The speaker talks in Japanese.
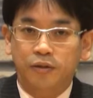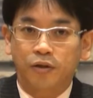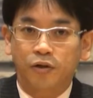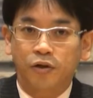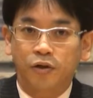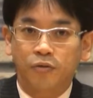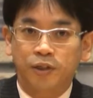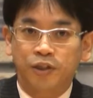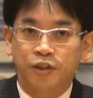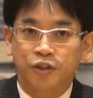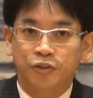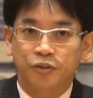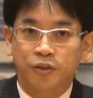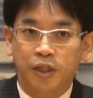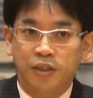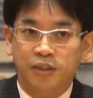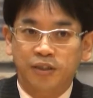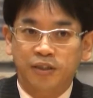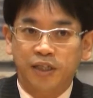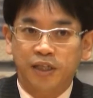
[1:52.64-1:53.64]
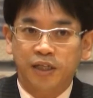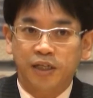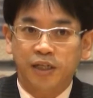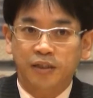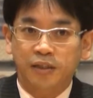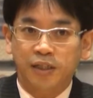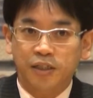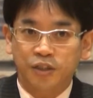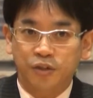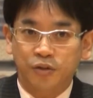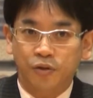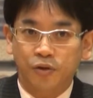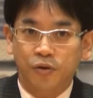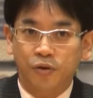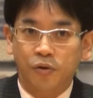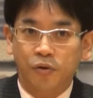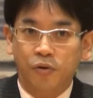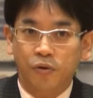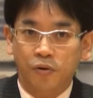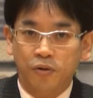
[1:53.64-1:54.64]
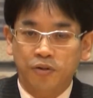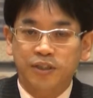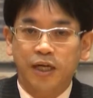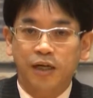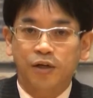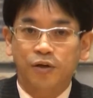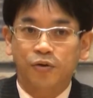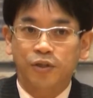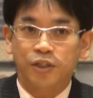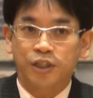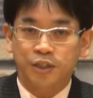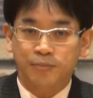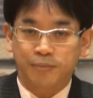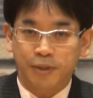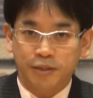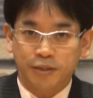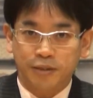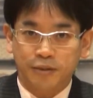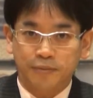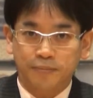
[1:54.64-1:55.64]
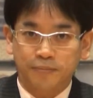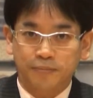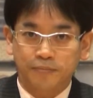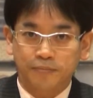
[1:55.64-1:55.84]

及び出荷値制限なしの両方を参考にします。